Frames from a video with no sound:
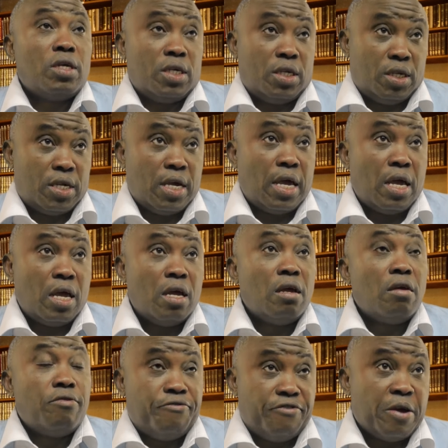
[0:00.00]
c'est
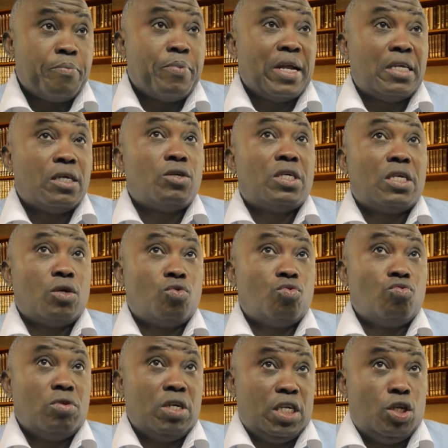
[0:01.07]
faire partie de ça
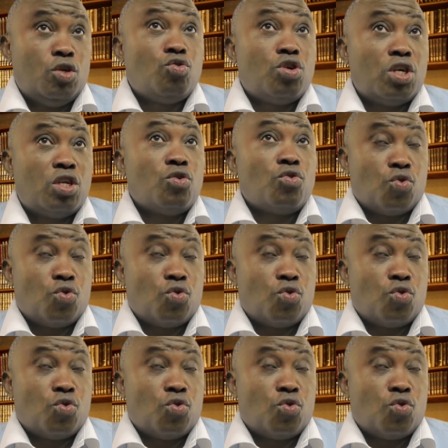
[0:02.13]
et discuter,